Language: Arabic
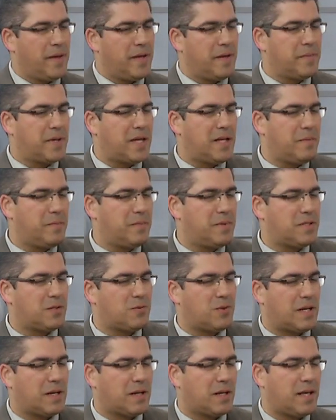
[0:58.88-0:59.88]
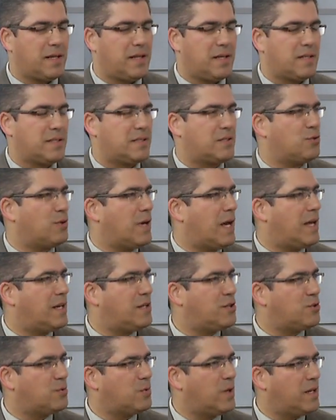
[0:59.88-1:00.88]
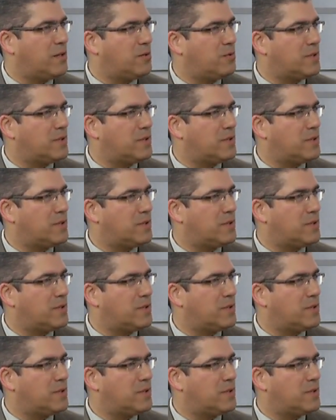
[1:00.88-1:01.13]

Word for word: يمكن بس نغير السؤال شوي